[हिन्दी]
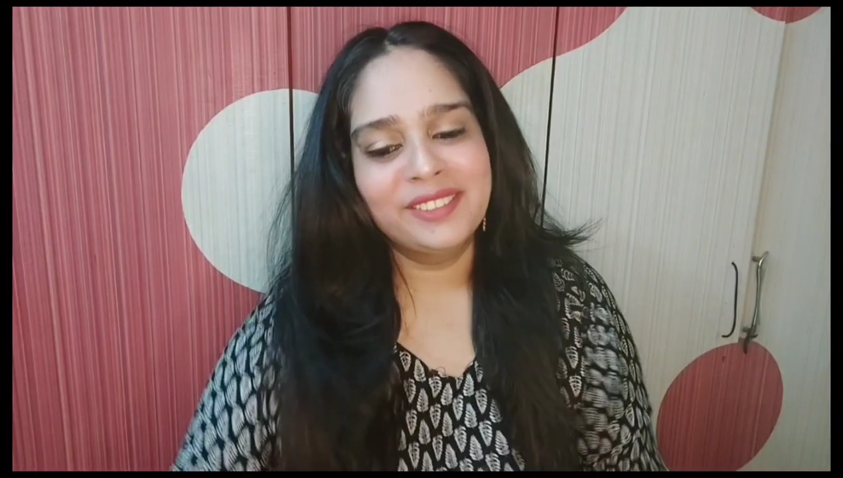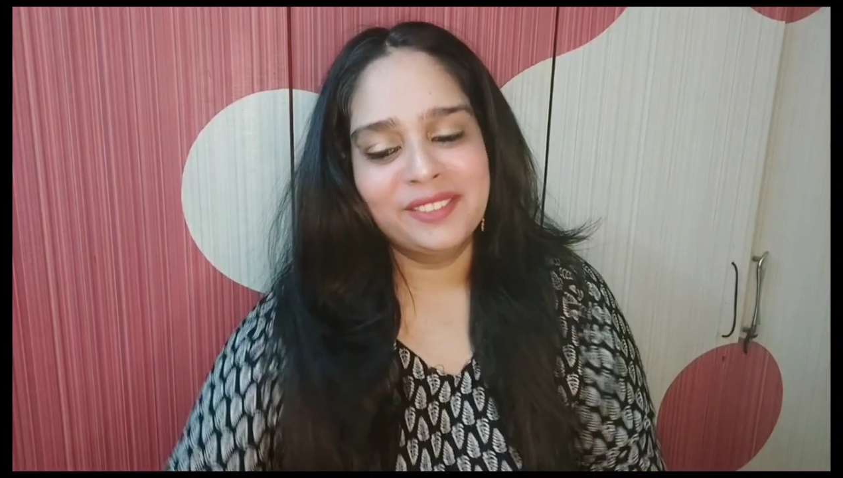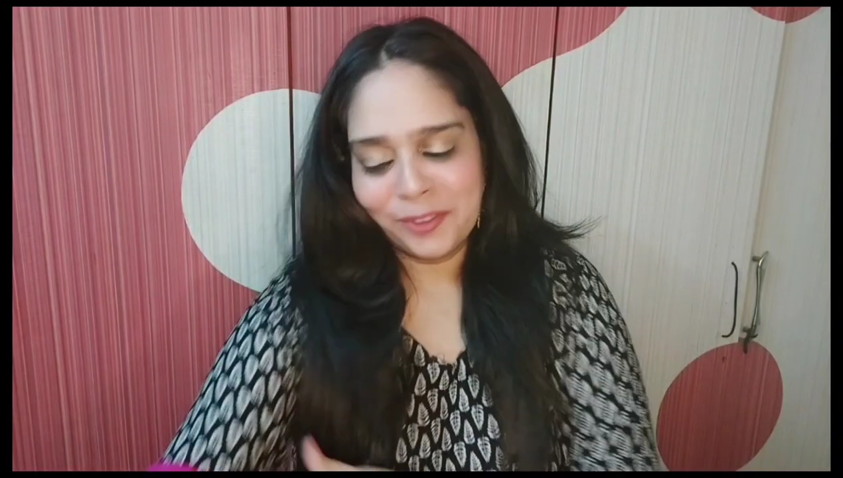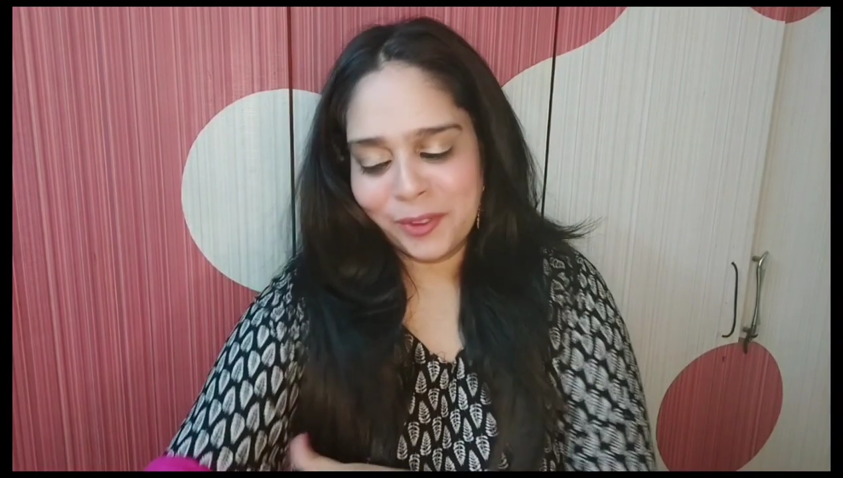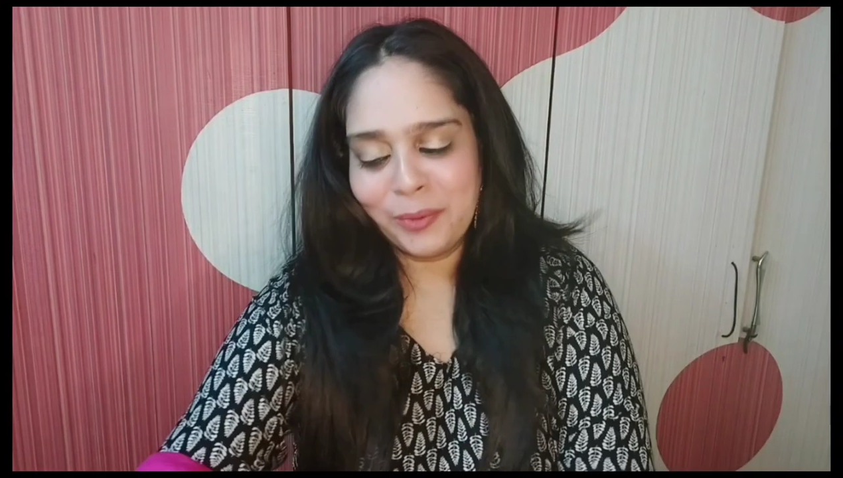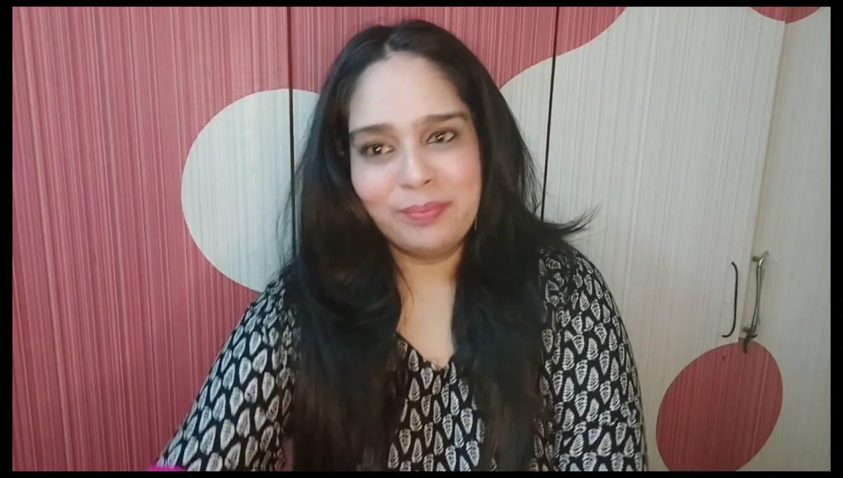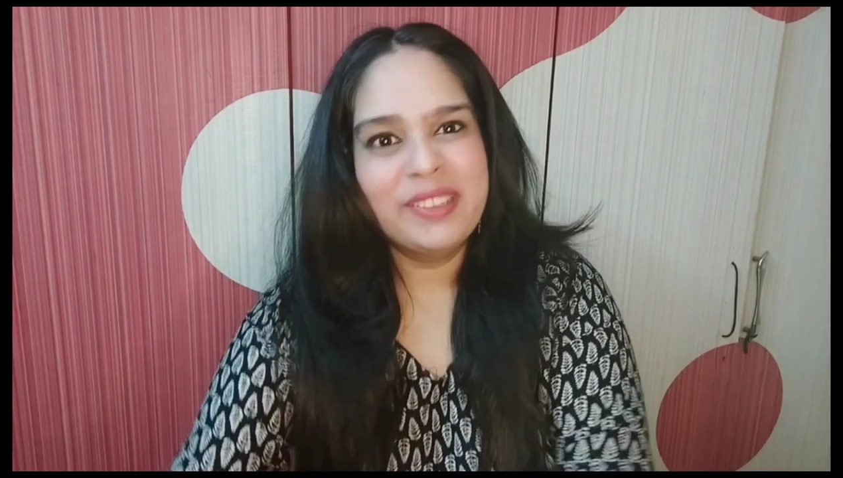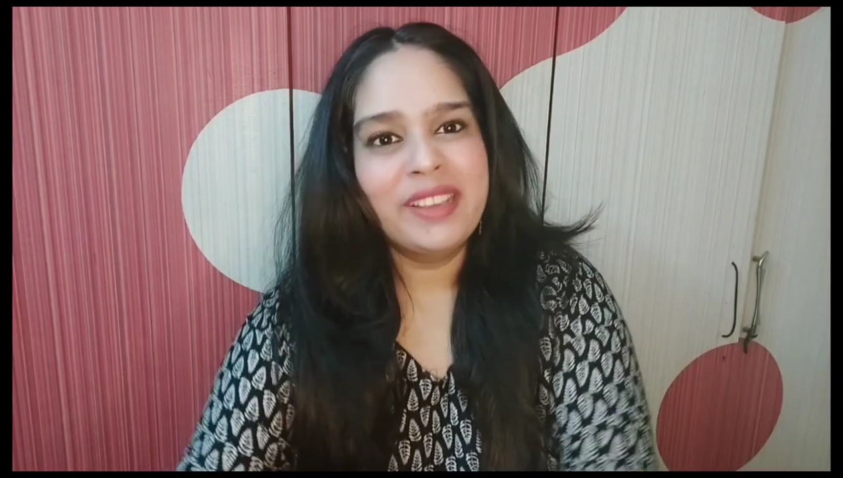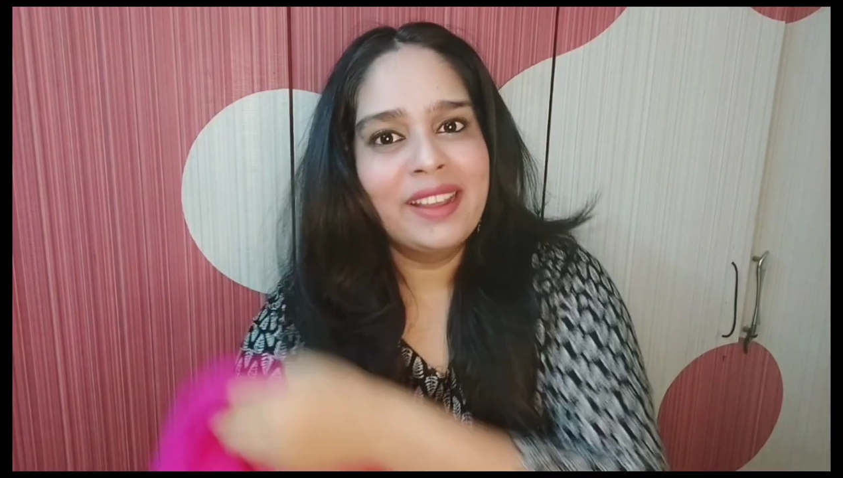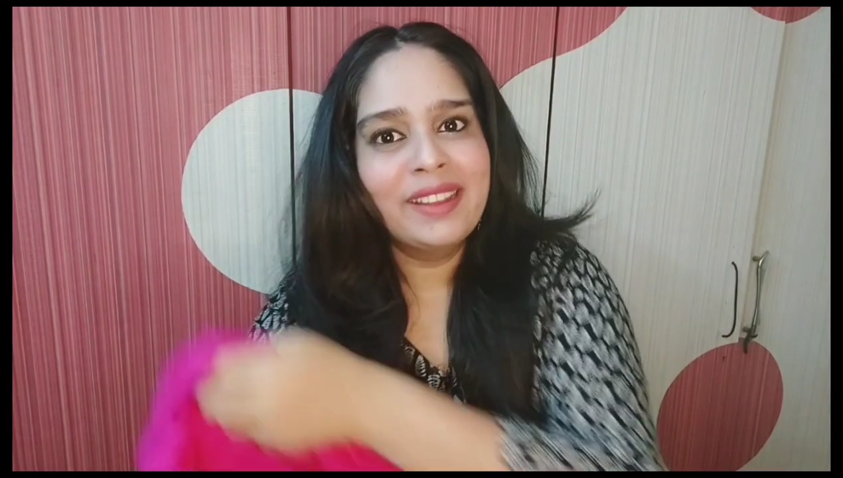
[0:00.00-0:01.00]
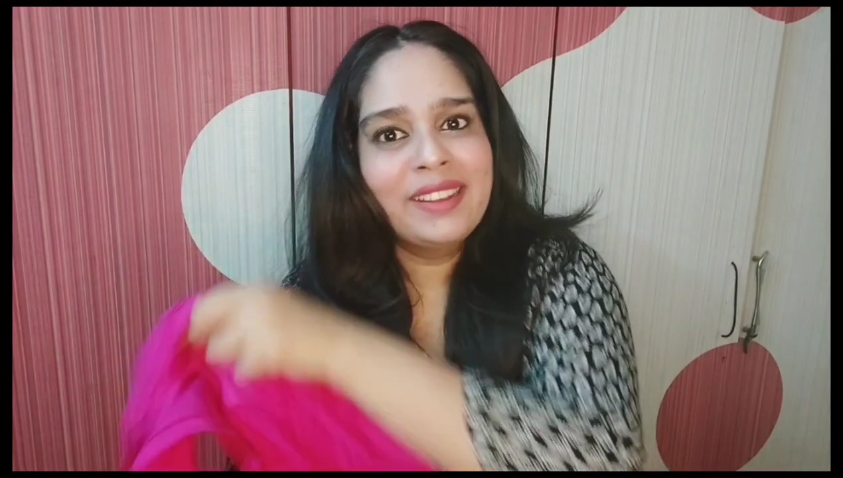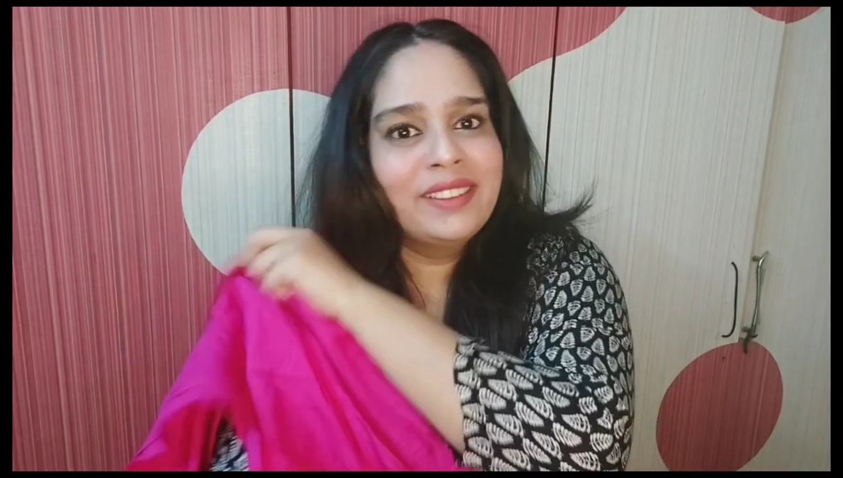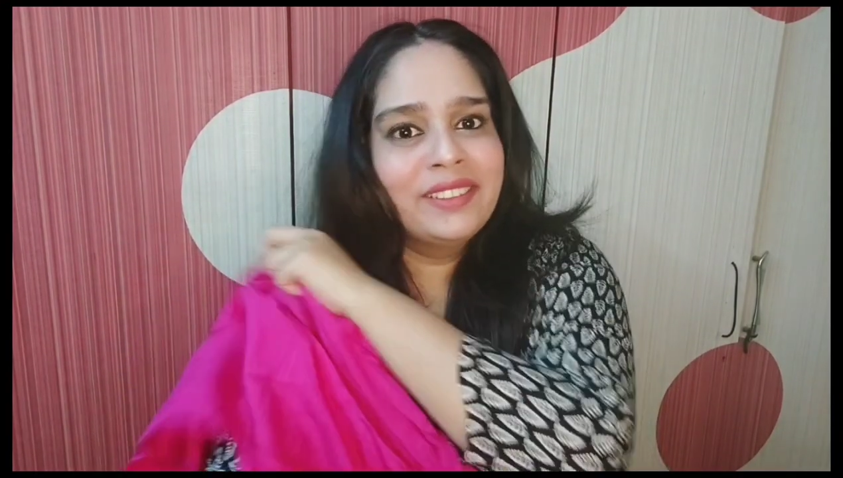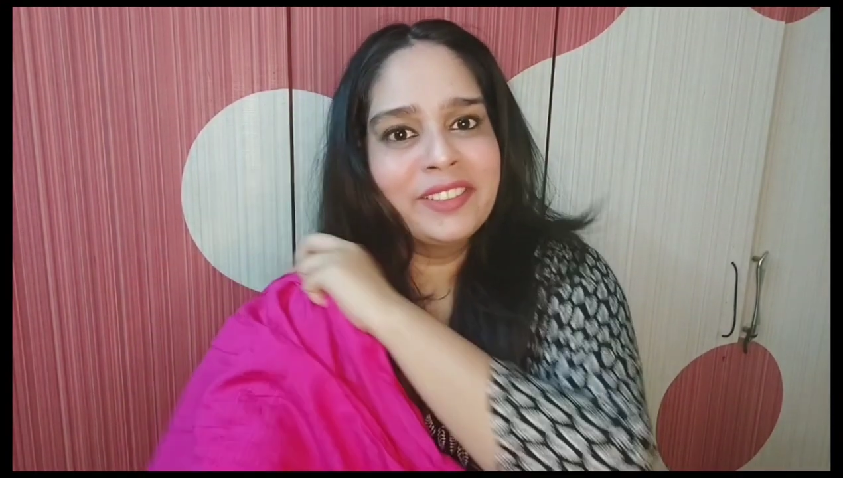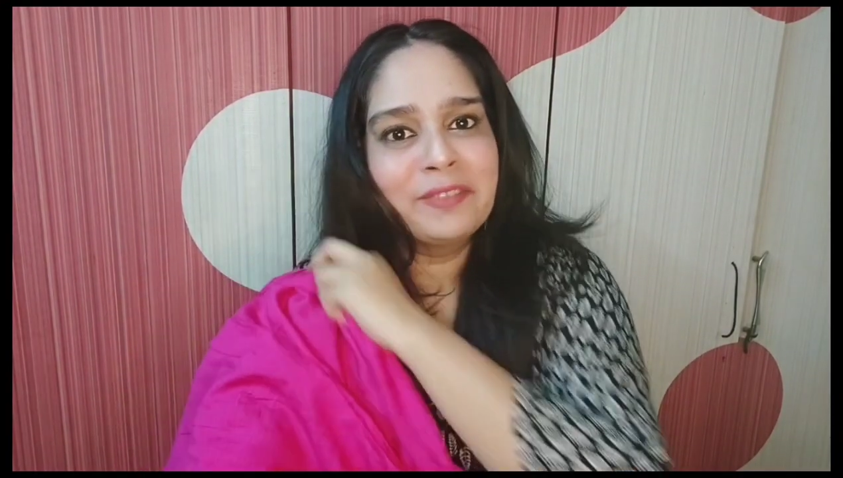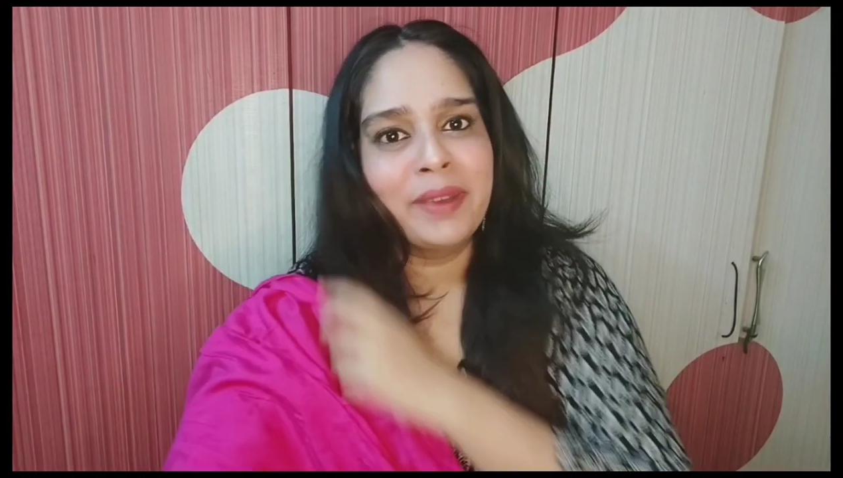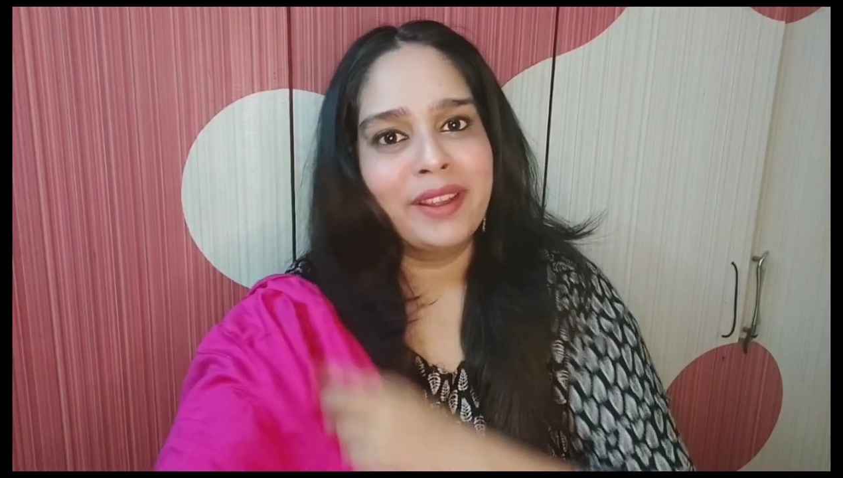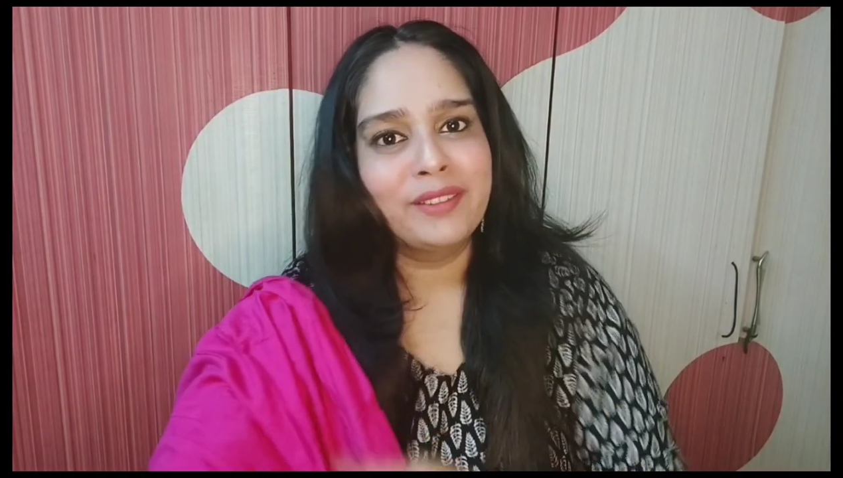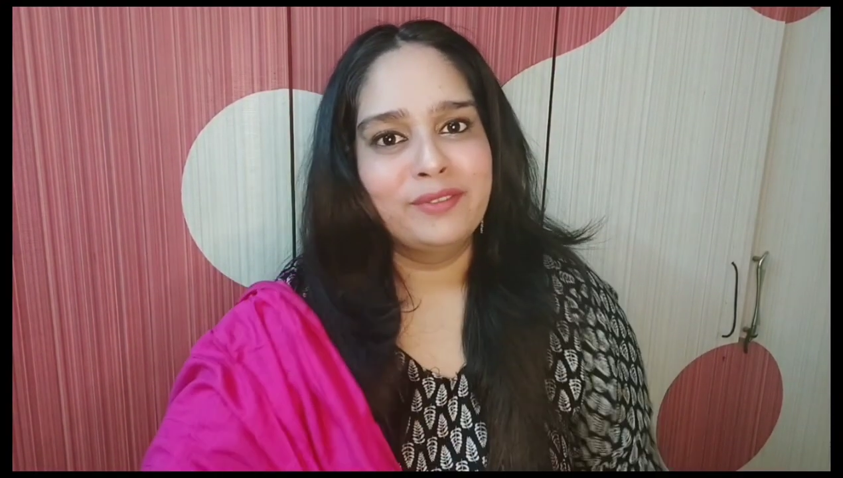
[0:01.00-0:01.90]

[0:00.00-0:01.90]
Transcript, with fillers: वो क्या है कि दिस इज माय